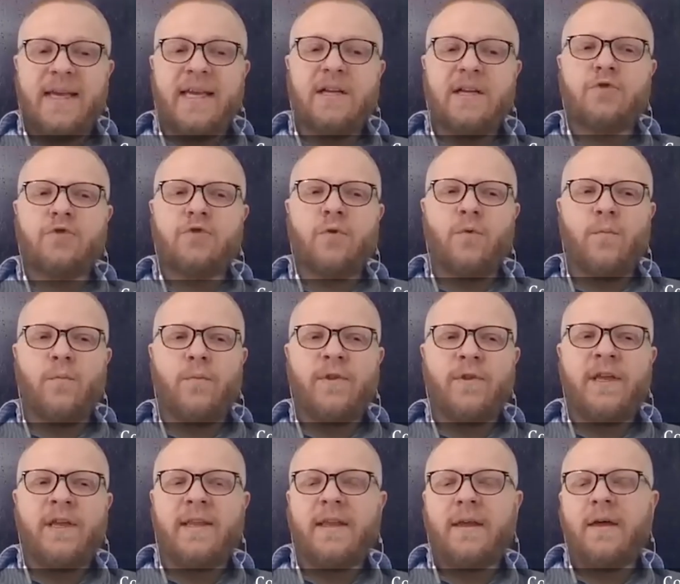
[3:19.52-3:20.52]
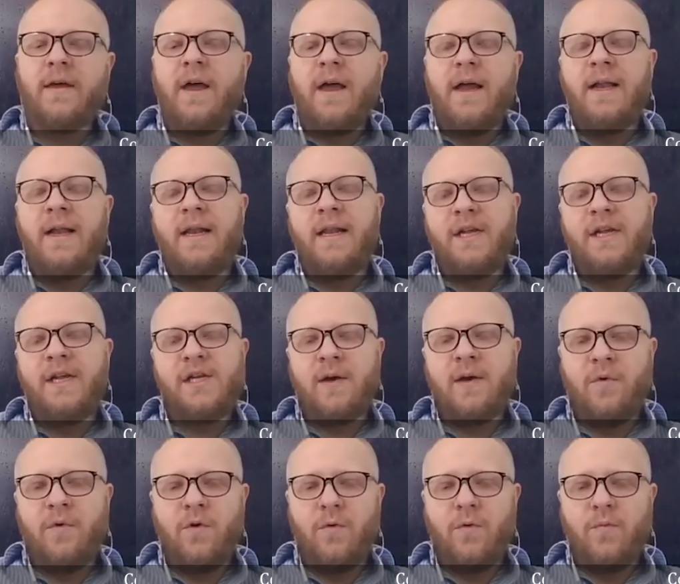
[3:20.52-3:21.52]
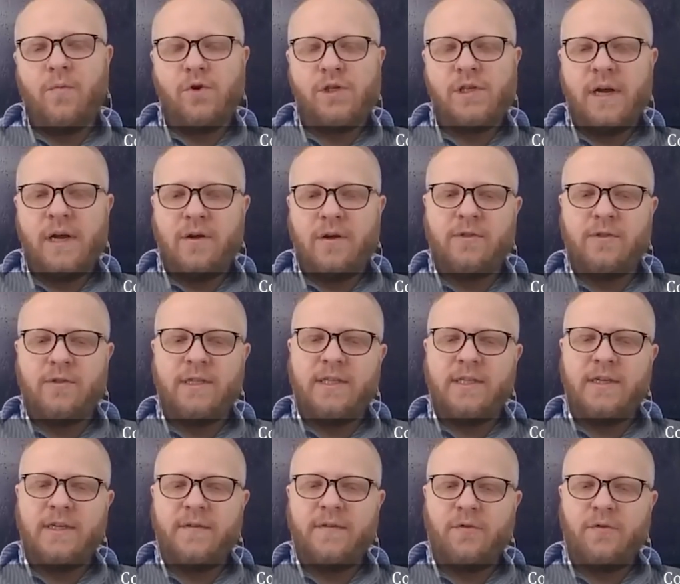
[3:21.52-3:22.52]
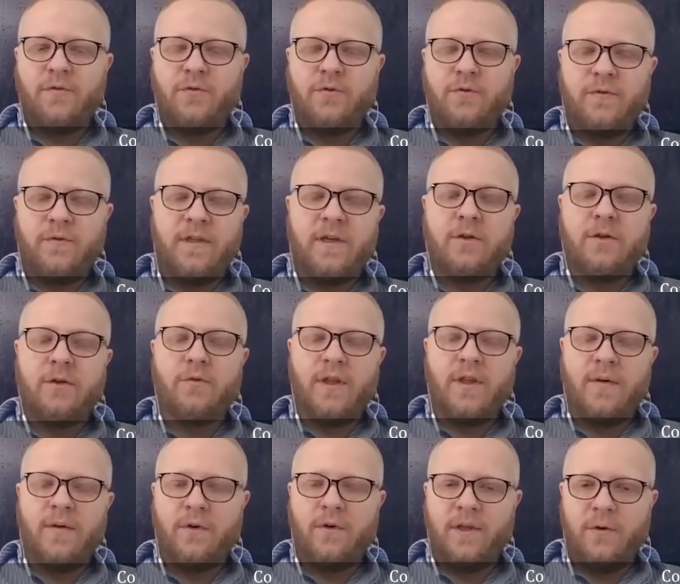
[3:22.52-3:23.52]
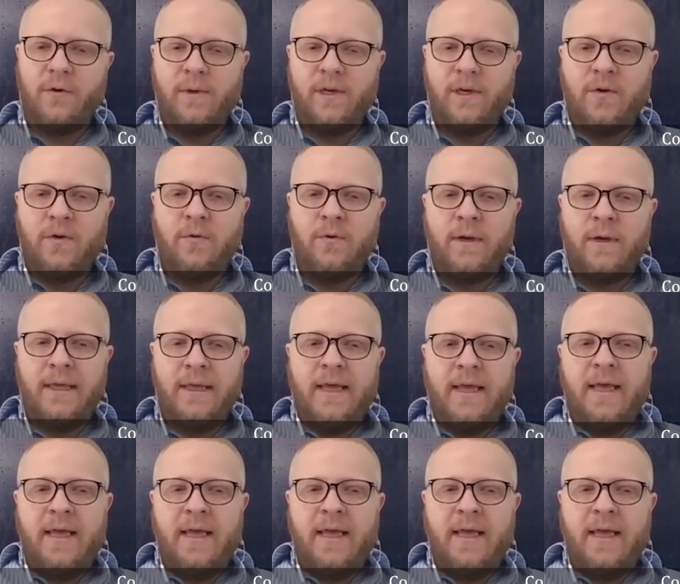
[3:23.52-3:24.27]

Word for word: qu'ils seront peut-être légèrement l'an prochain à cause des effets du Covid et notamment des huis clos.